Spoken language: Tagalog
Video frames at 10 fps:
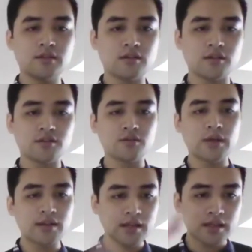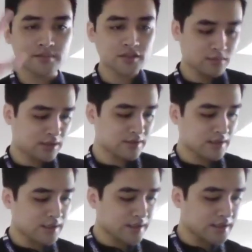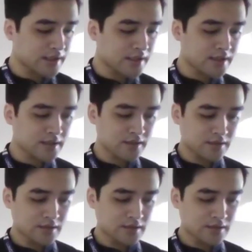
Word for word: Uh, so welcome sa mga taga-Taytay,